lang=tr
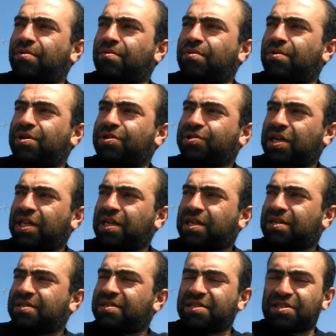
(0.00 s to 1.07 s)

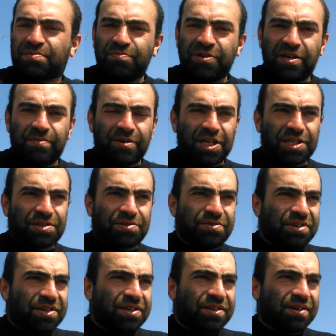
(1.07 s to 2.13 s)
ortalık kızışmaya
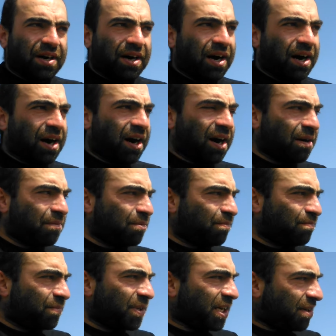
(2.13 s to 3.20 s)
başlıyor.
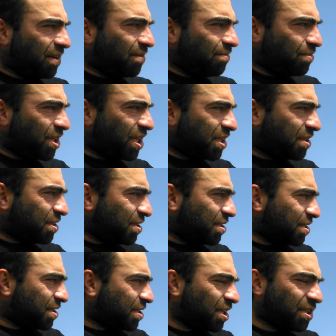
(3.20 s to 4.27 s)
Abim de biraz
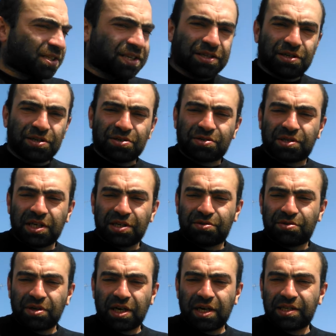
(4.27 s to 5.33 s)
sesini
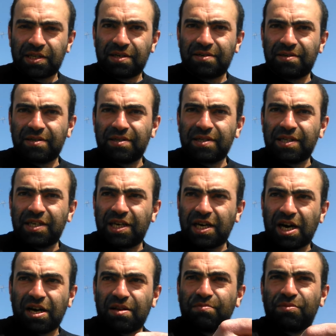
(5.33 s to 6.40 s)
yükseltiyor. Hani niye
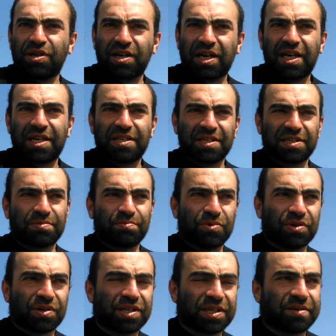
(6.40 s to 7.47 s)
almıyorsun kardeşim
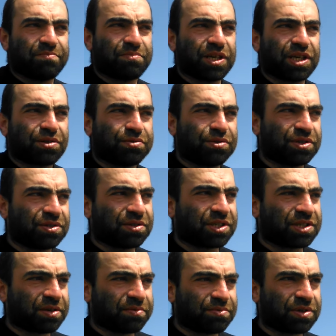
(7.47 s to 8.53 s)
o kadar bekliyoruz
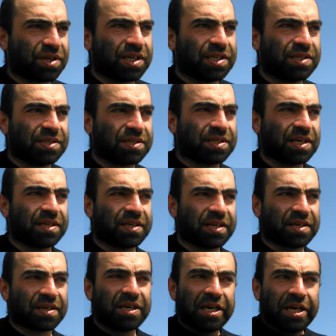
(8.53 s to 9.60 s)
işte burada insanlar.
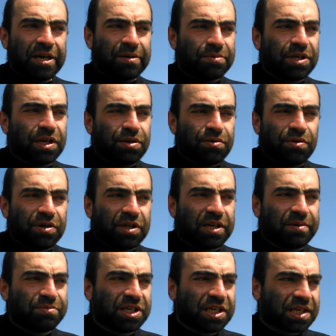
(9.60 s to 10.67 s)
Bir de
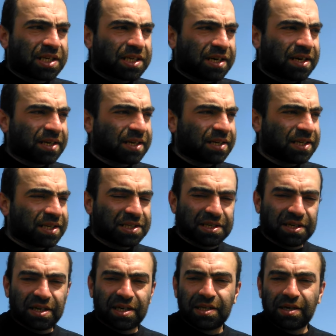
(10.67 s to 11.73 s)
öyle bir yer ki
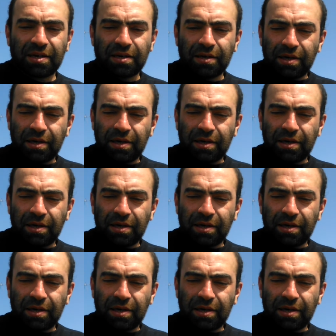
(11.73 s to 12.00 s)
arkadaşlar hani